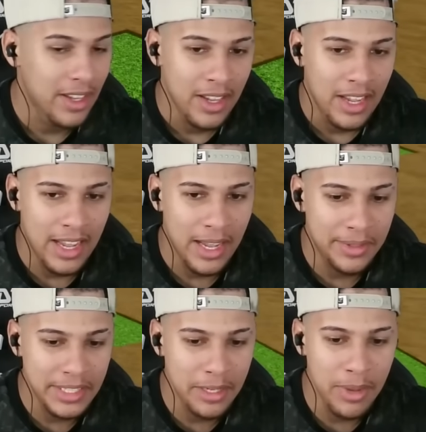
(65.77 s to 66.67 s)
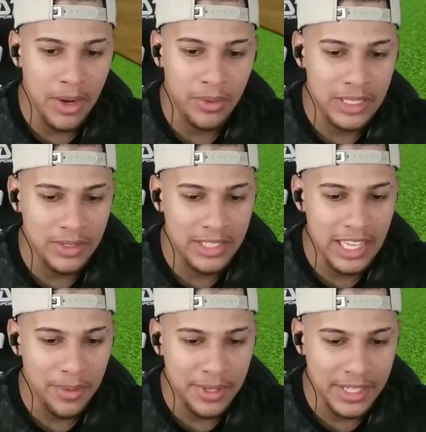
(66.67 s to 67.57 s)
é, eu deixei minha conta no
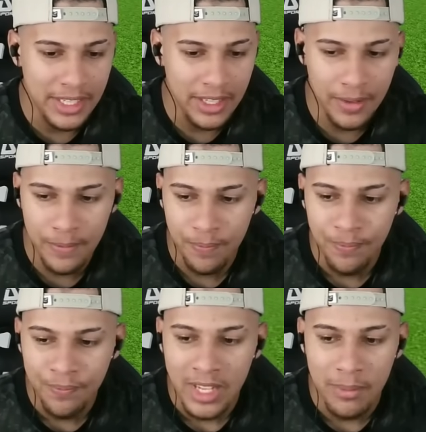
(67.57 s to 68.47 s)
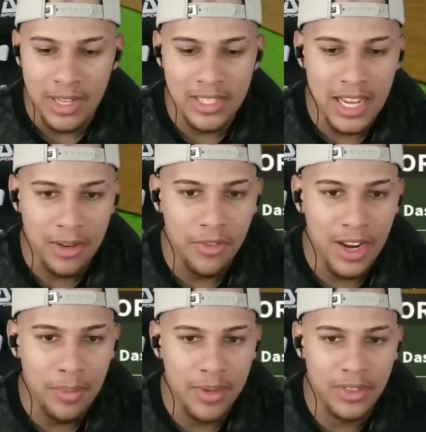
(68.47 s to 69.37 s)
CIA1 aqui, mas, cara, eu vou
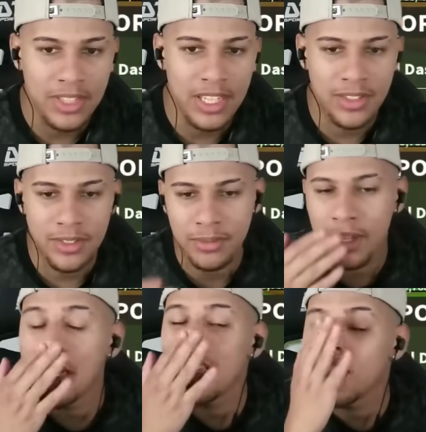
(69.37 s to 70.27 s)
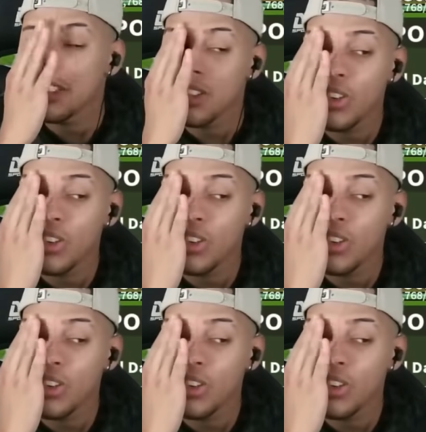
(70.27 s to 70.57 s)
falar para vocês, viu, mano?